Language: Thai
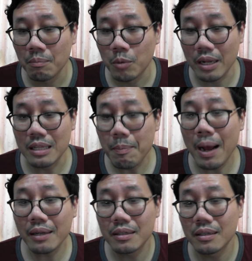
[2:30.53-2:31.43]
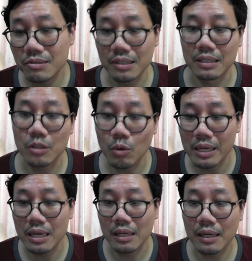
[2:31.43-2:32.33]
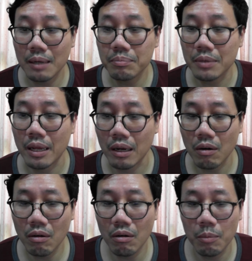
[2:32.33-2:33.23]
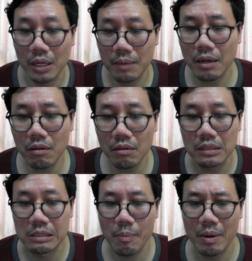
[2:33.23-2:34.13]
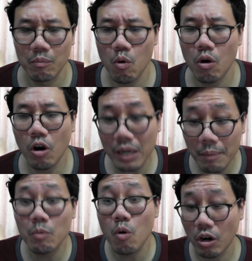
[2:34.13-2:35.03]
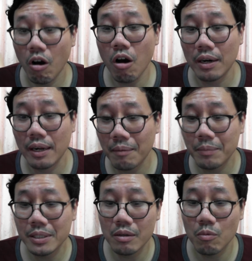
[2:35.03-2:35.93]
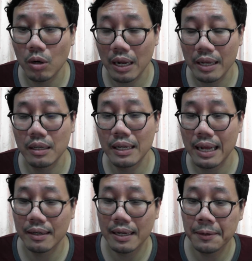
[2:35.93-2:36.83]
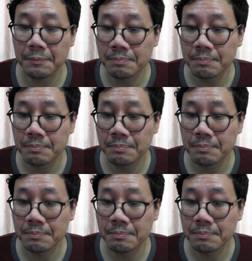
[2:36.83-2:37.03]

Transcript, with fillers: พลเอกนิพัฒน์เคยเสนอตัวเองนะครับ แต่ก็พลเอกนิพัฒน์ก็ถือว่าเป็นวงค่อนข้างเป็นวงนอกนะครับไม่ใช่วงในขนาดนั้น